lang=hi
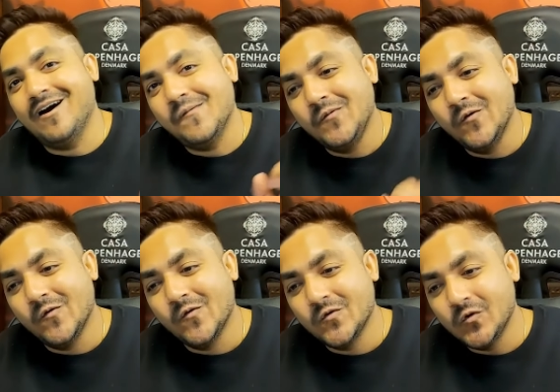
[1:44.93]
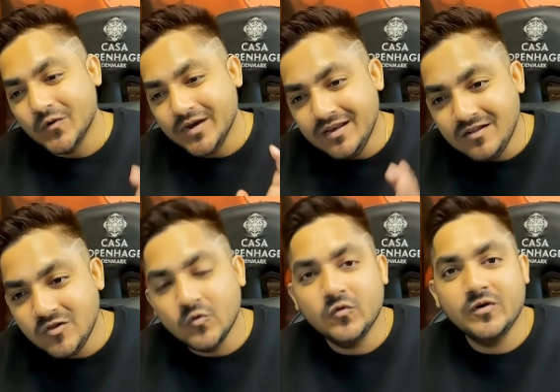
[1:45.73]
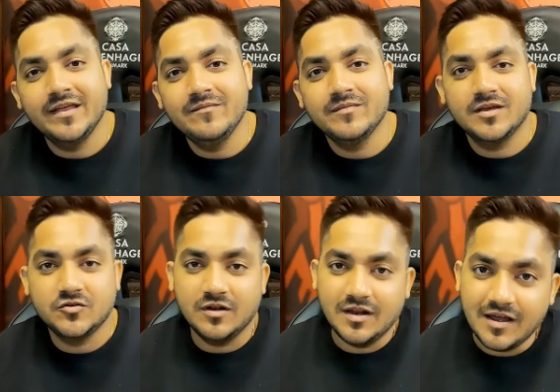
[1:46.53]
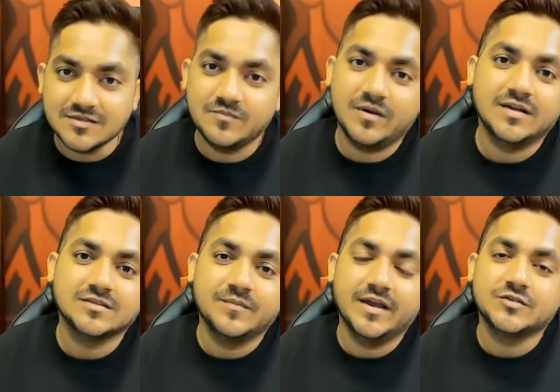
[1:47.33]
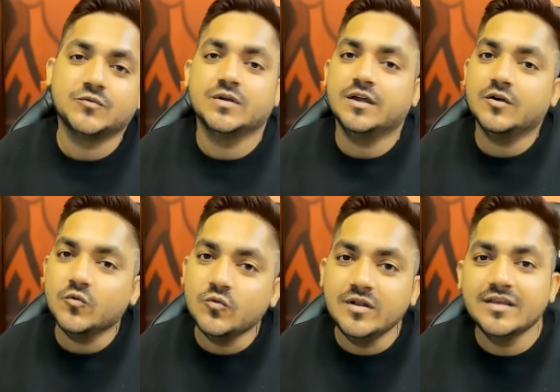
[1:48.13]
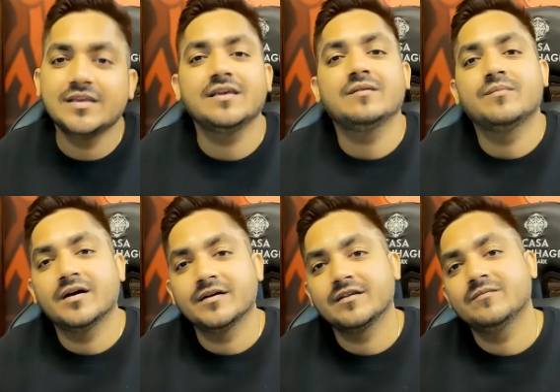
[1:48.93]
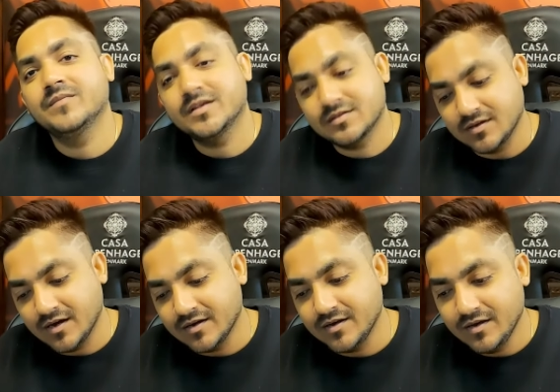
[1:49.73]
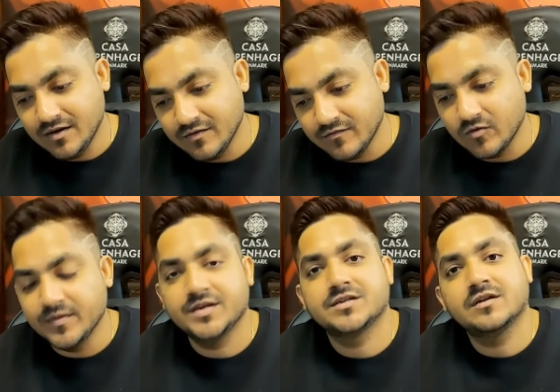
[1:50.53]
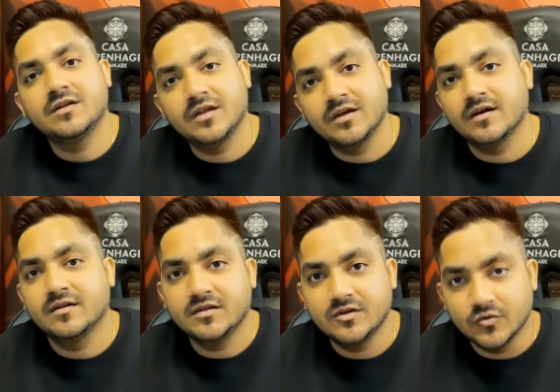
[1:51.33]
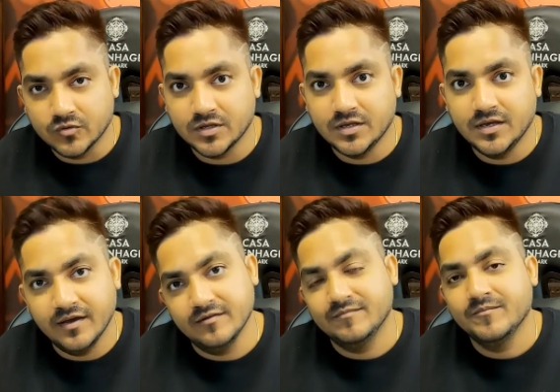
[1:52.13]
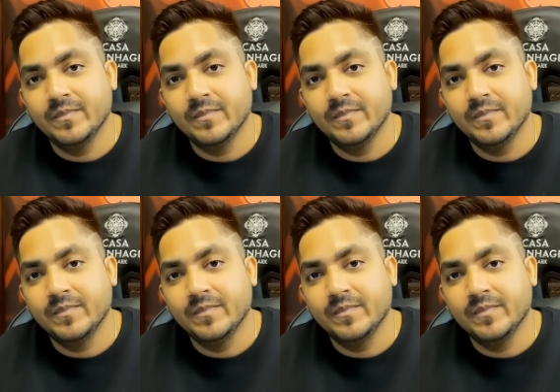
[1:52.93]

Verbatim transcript: आप लोगों को इन दोनों टीम के जो लास्ट पांच मैच हुए हैं उनके बारे में सारी इंफॉर्मेशन निकालनी होती है